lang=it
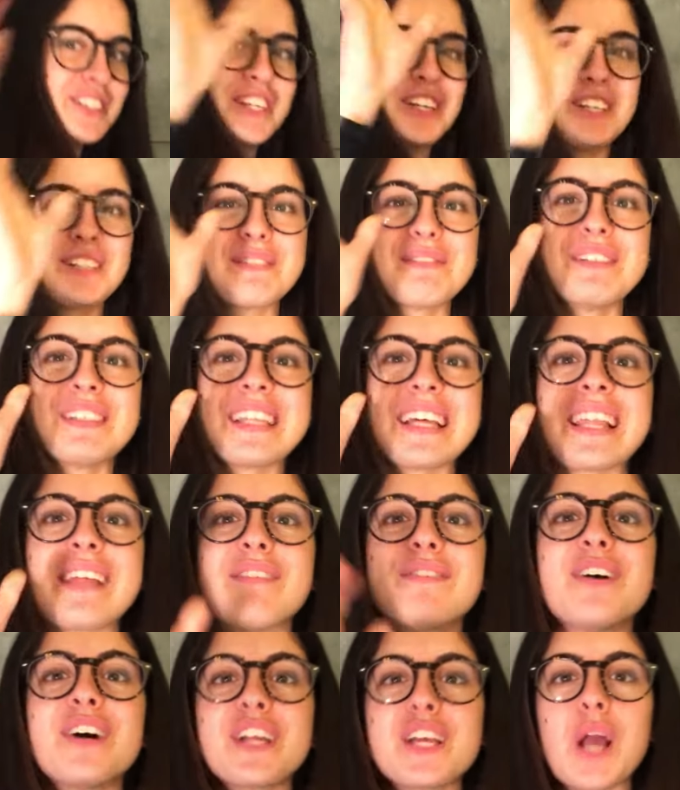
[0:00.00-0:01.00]
sono
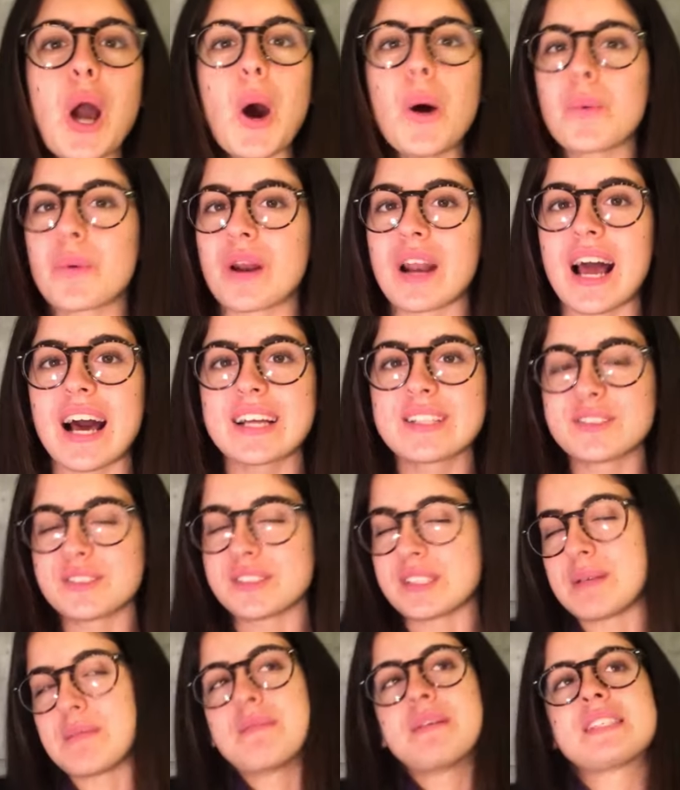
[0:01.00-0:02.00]
sputtata fuori, ho urlato,
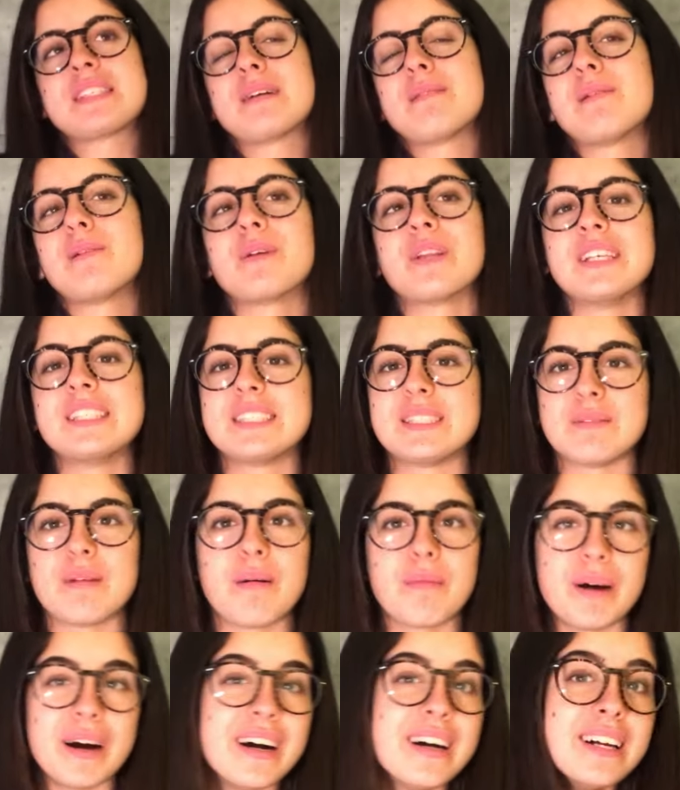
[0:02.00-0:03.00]
si è messa paurissima,
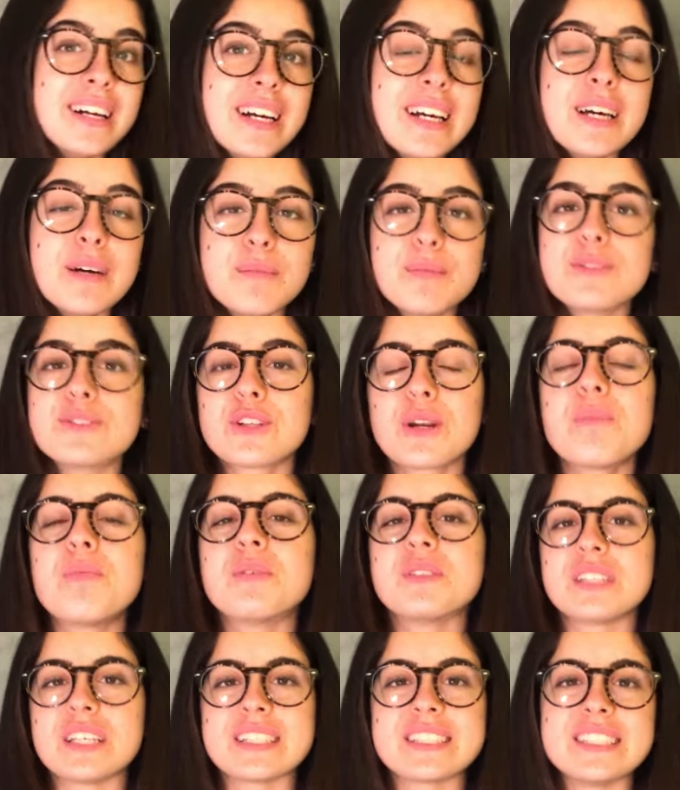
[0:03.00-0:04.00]
ma
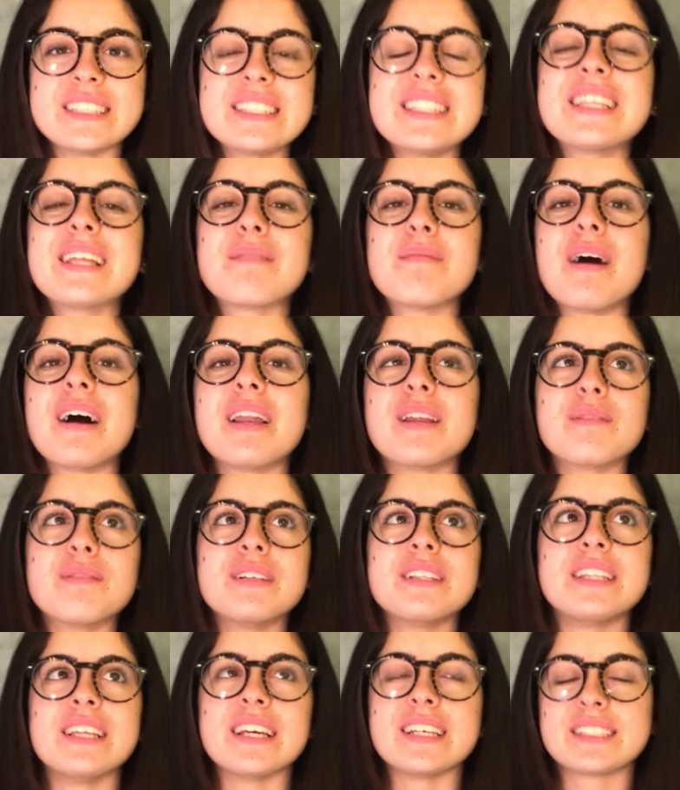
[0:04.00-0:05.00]
purtroppo si è sentita male,
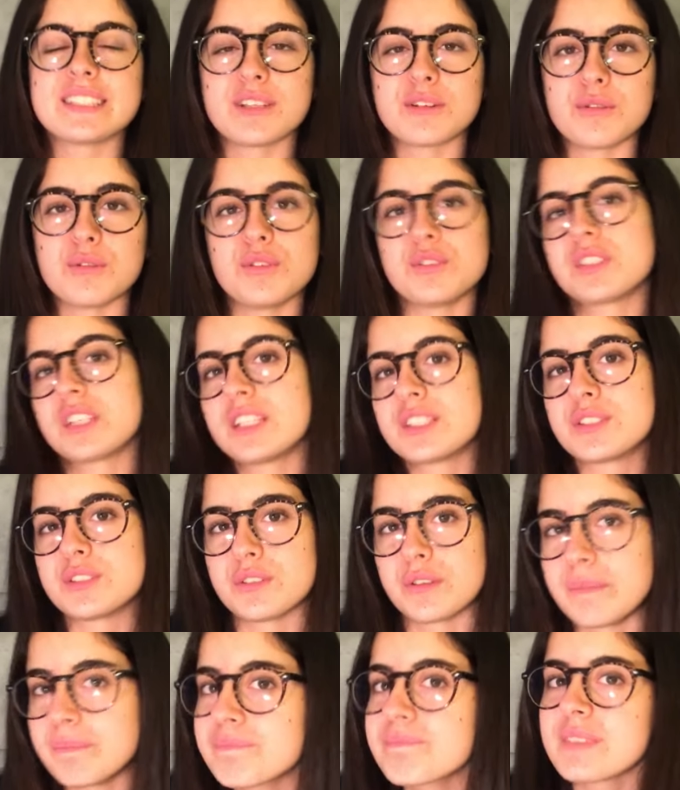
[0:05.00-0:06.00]
quindi è stato uno
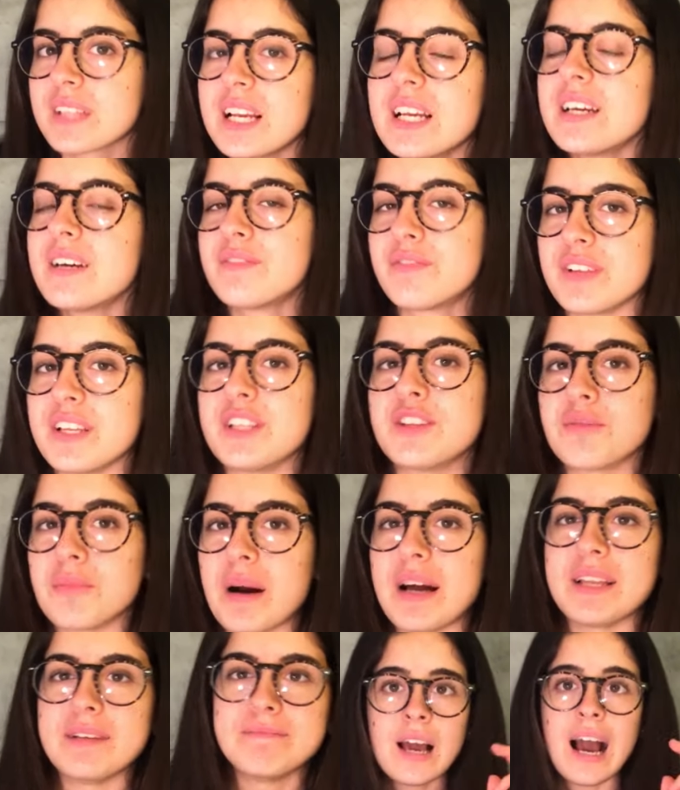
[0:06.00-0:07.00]
scherzo finito
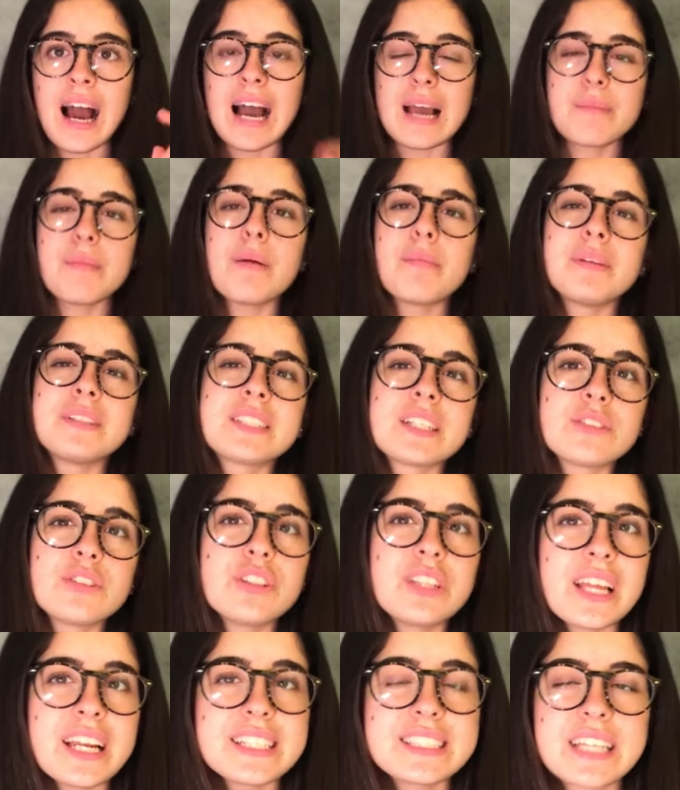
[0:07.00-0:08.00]
male. Hai mai pensato
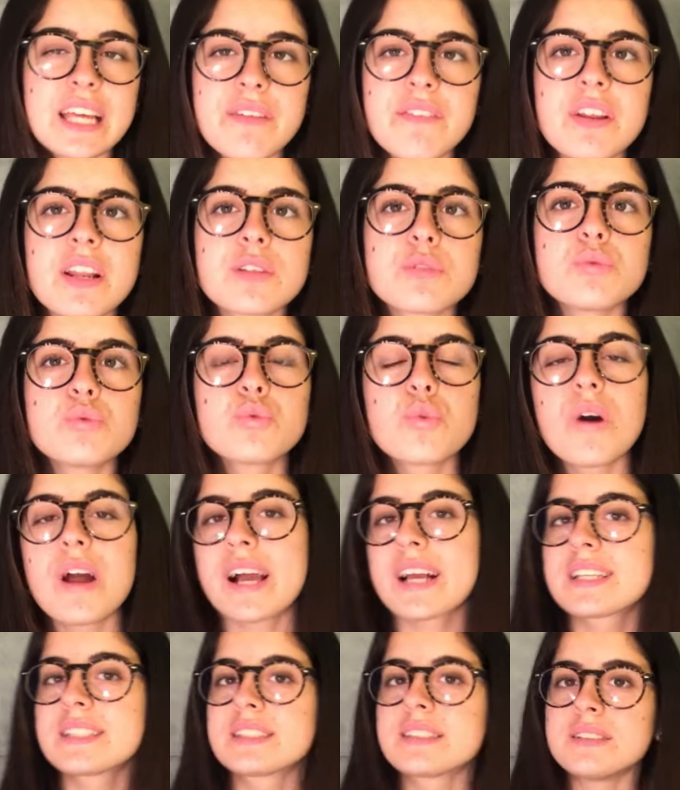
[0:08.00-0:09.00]
di riscrivere ad un tuo
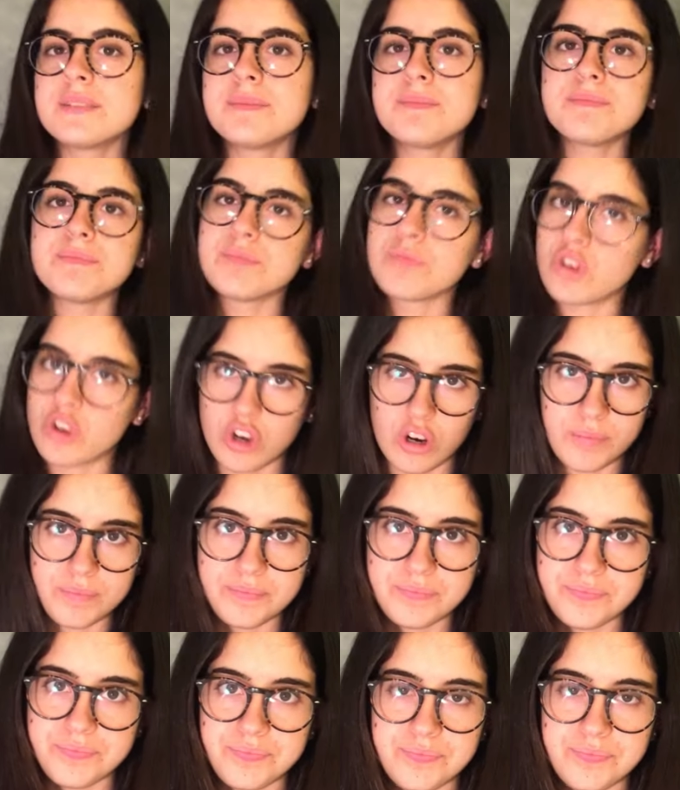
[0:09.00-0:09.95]
ex? No.